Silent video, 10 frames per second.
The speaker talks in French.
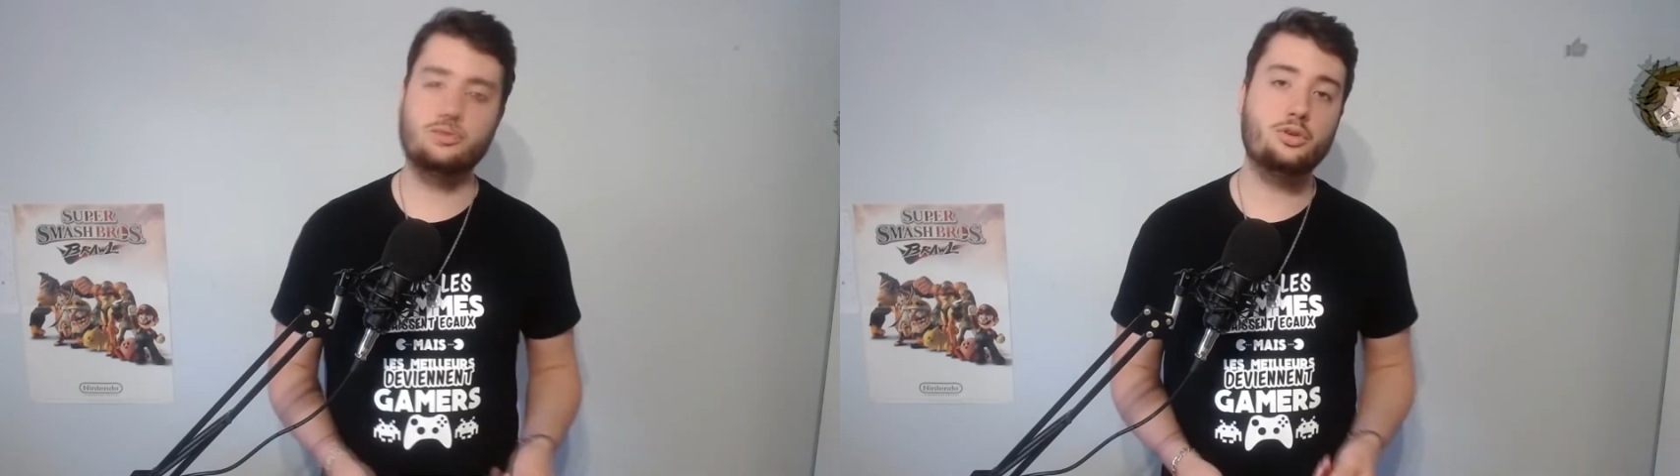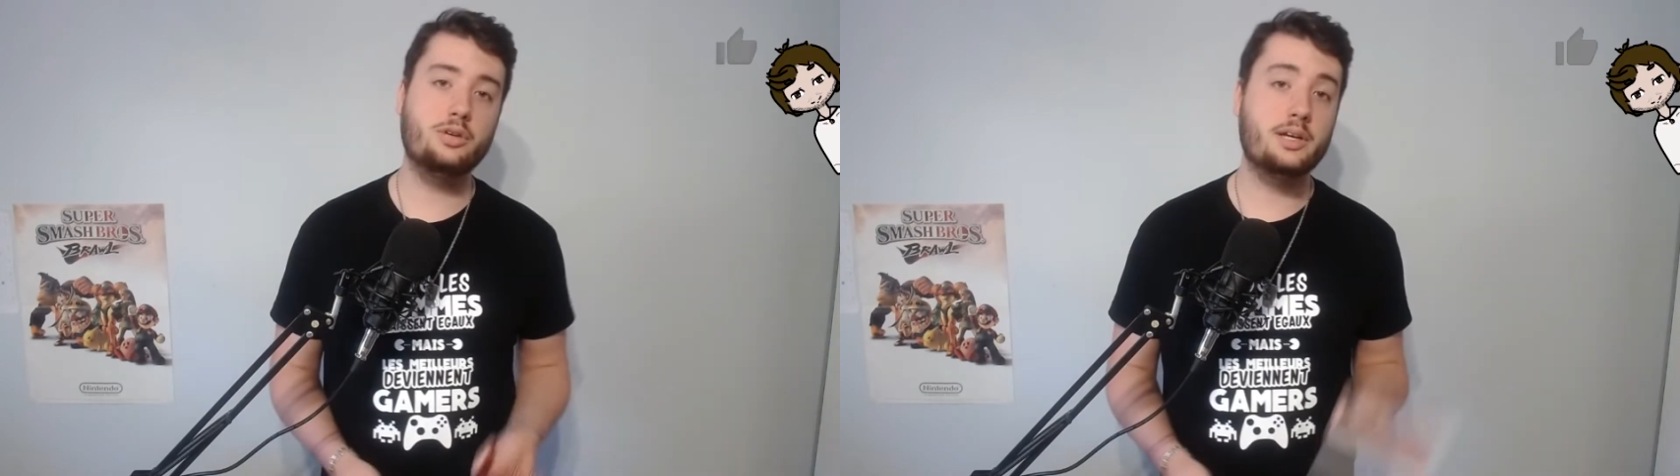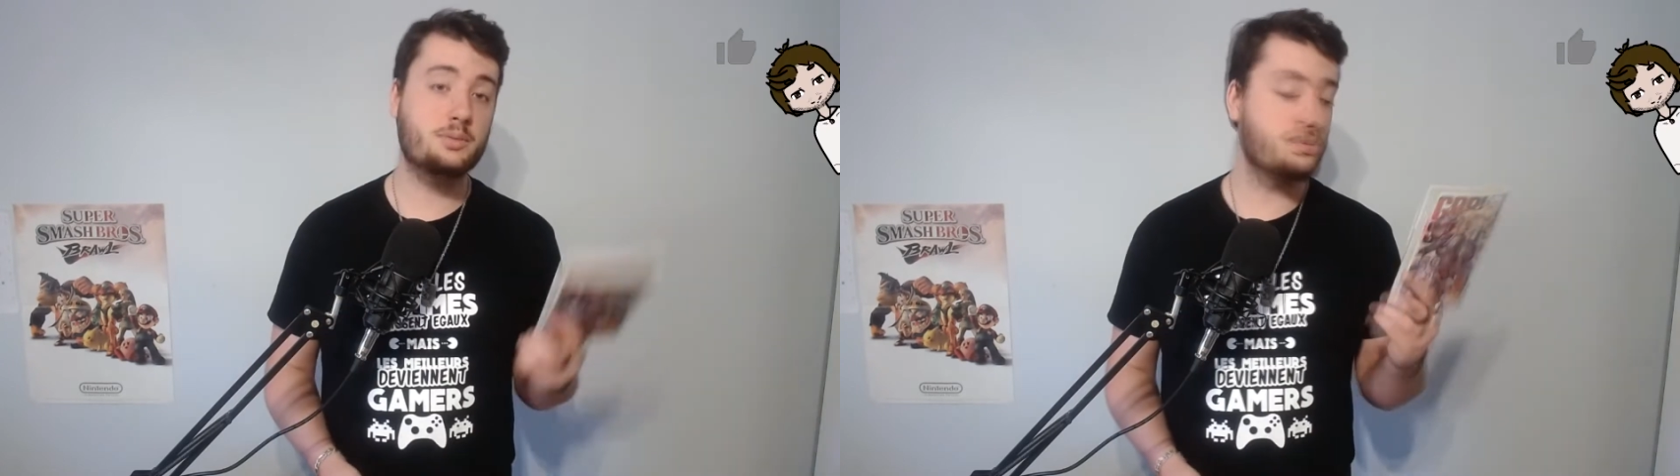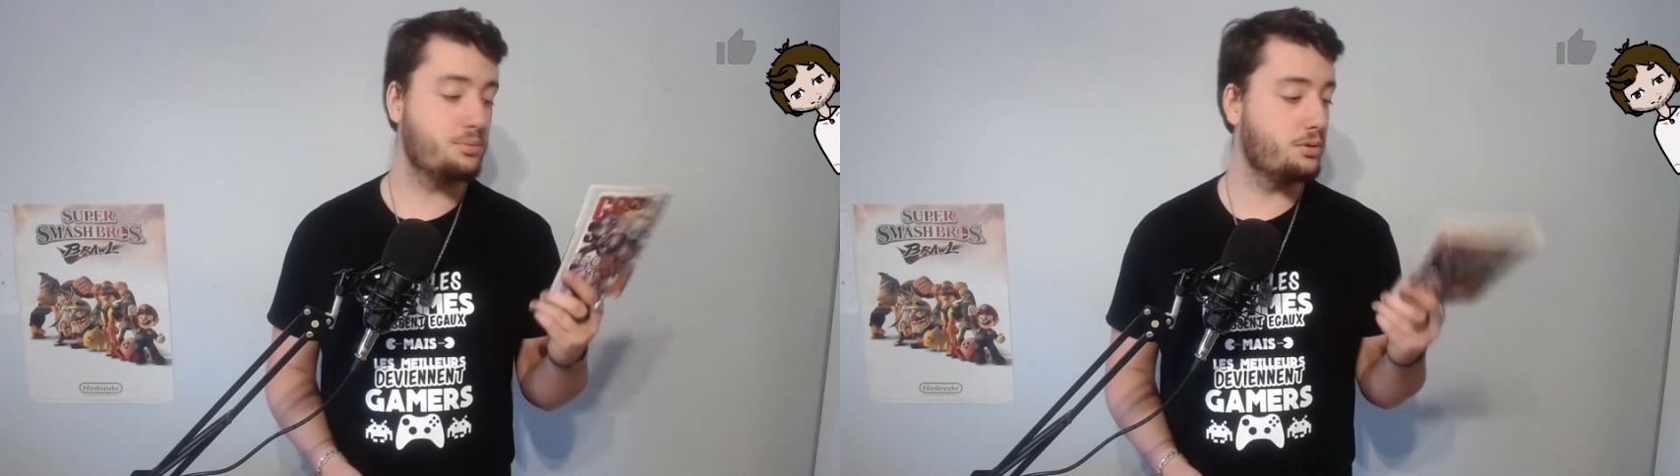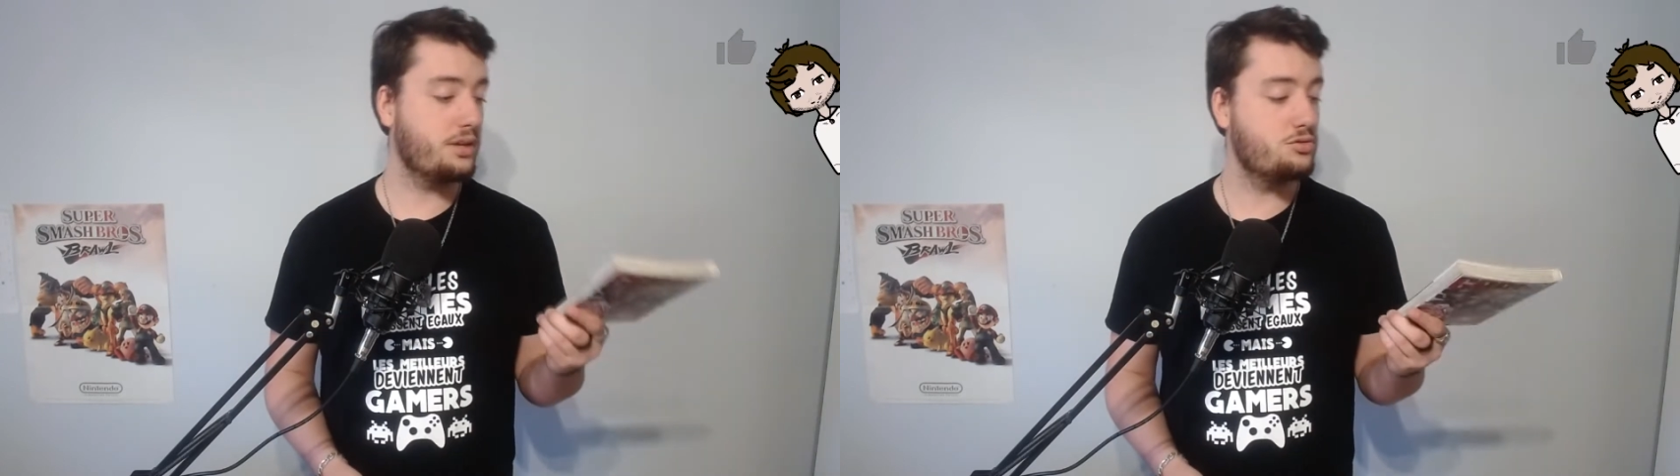Je vais vous donner
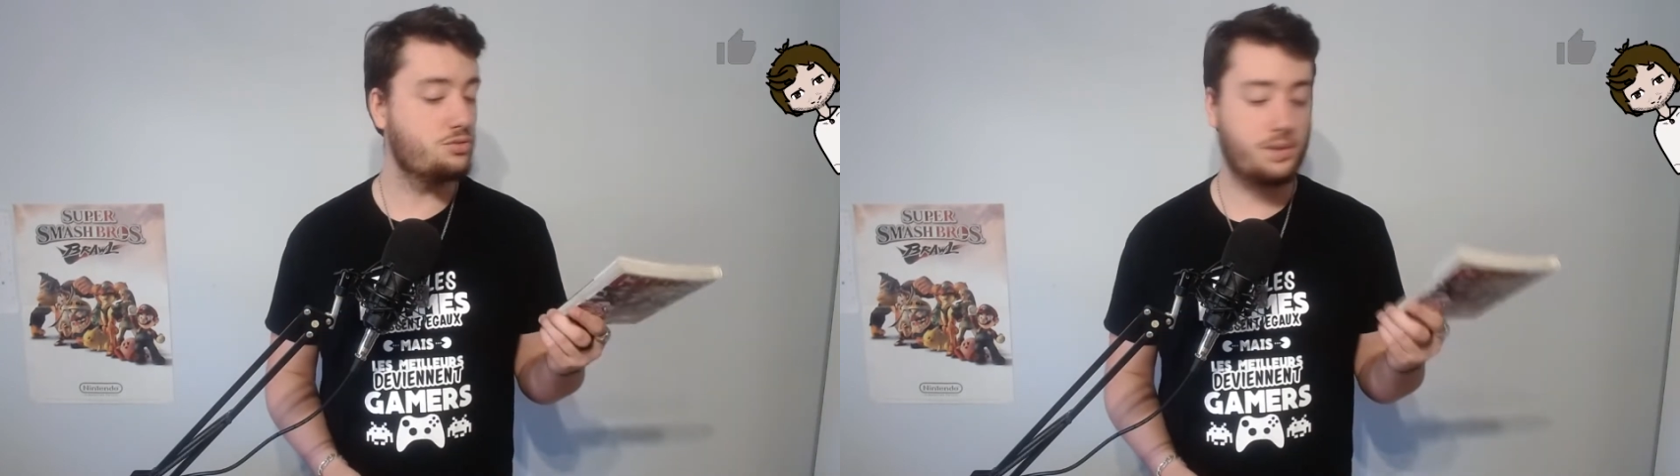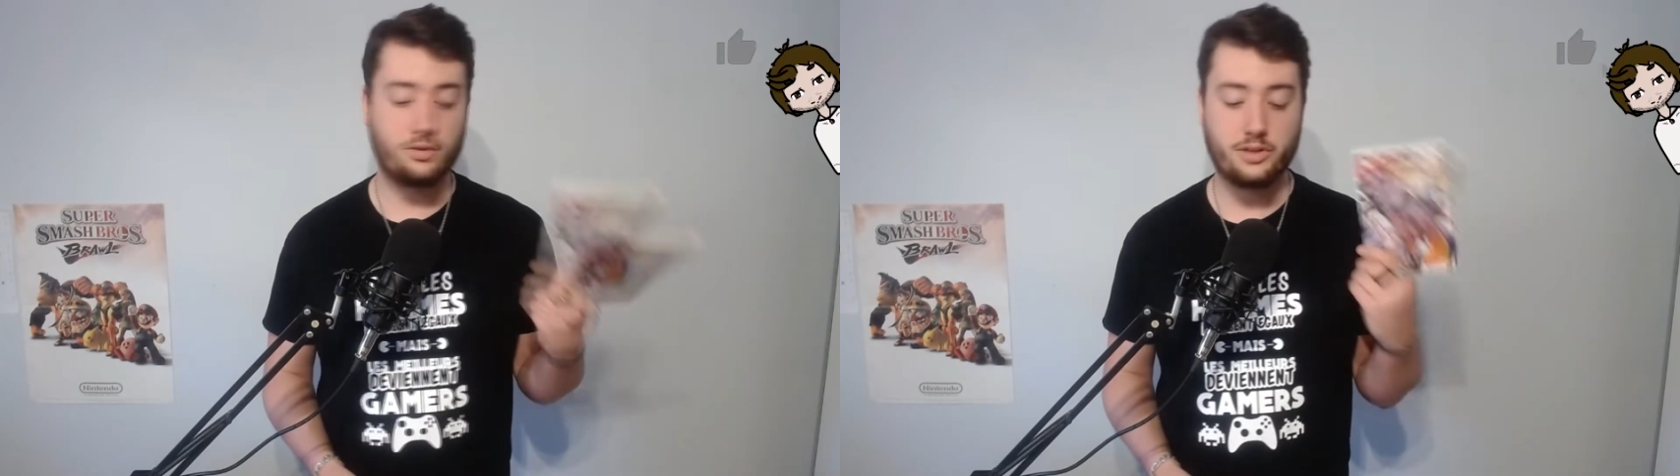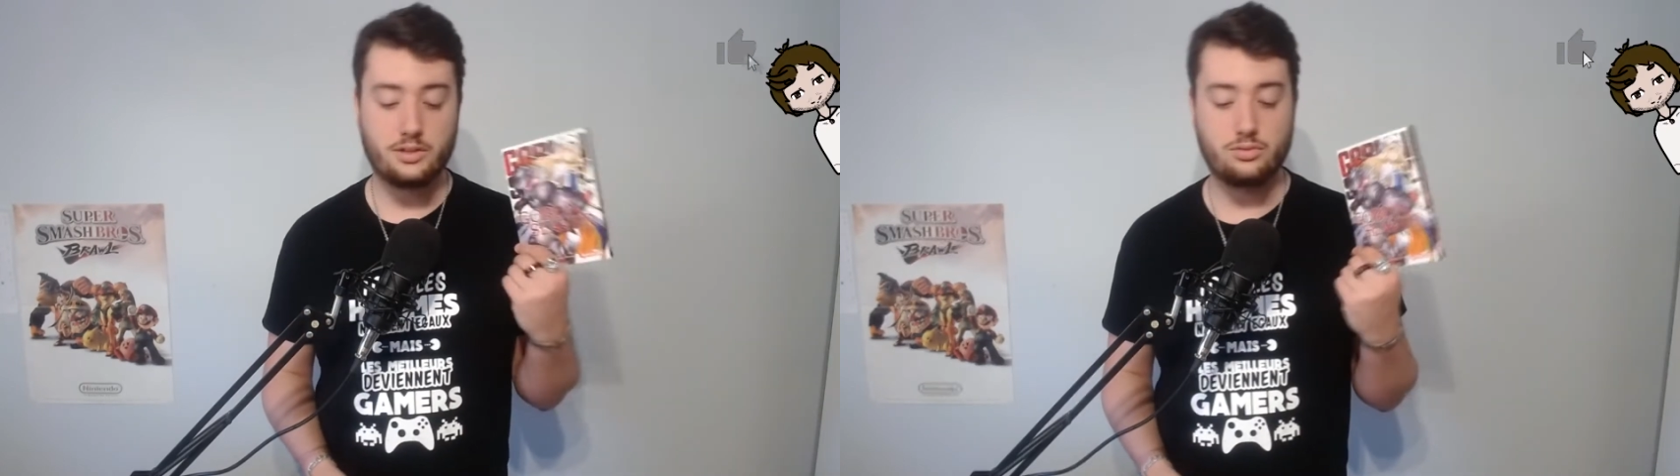un petit peu le résumé